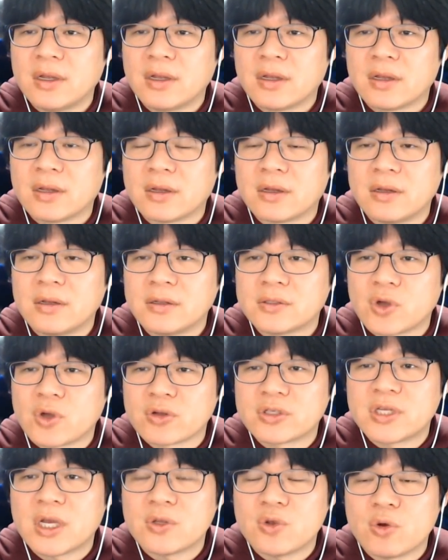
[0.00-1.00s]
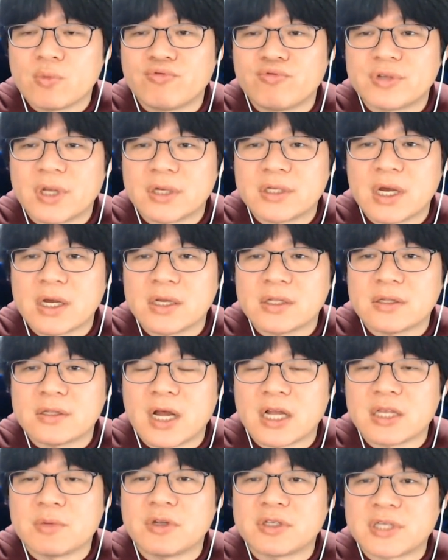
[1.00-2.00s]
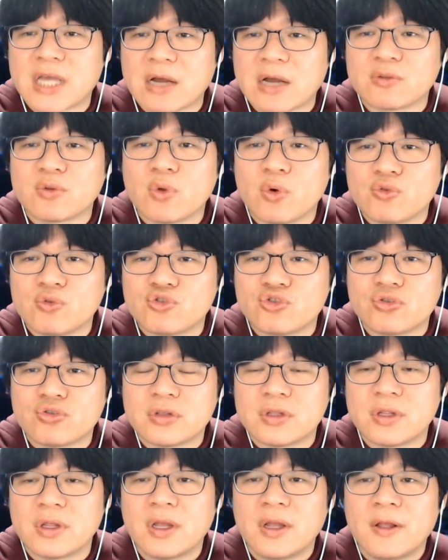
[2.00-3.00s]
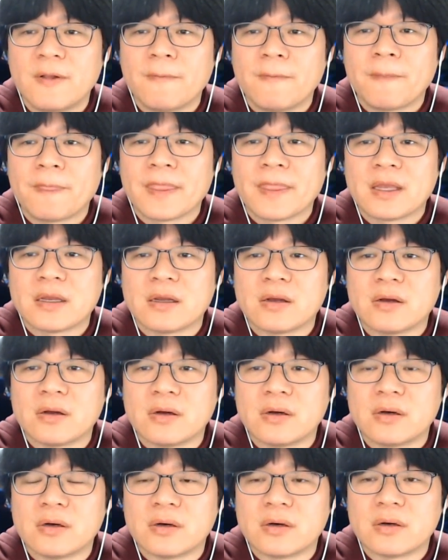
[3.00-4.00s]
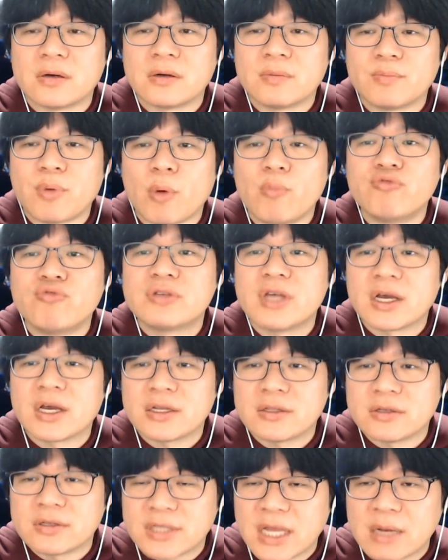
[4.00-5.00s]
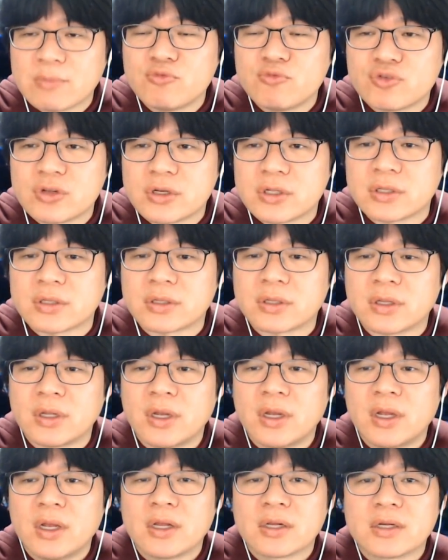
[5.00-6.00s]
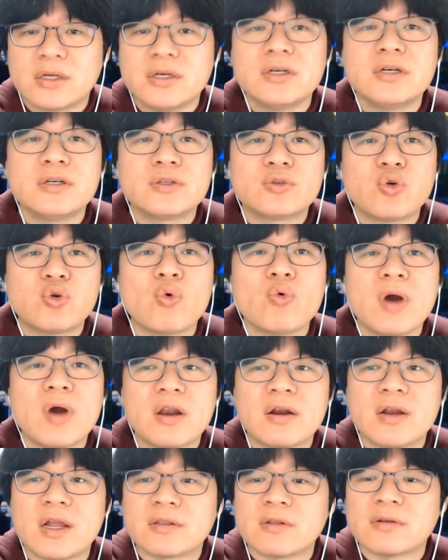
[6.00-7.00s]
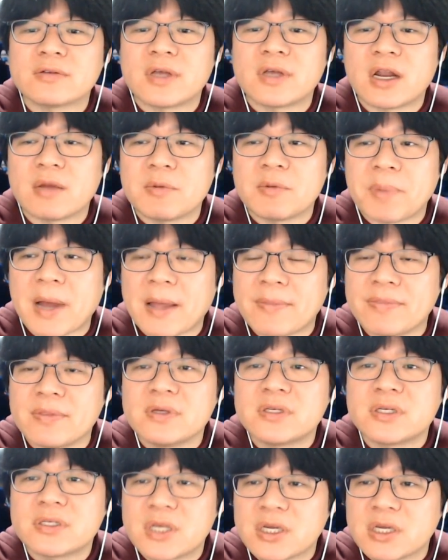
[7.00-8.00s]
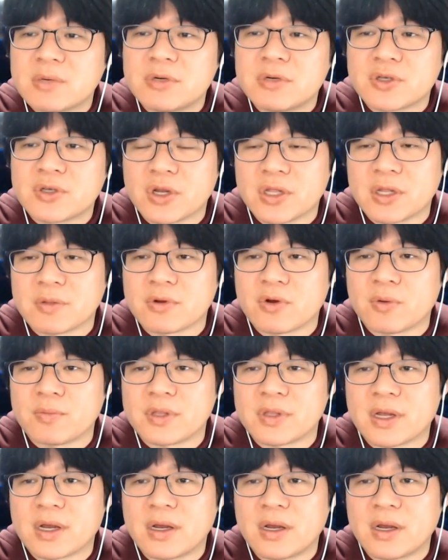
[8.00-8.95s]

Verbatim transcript: 어? 정찬용 부사장이든 아니면 장동준 어, 본부장이든 상무든 그 총괄을 했던 사람이 반드시 책임을 져야 되는 겁니다.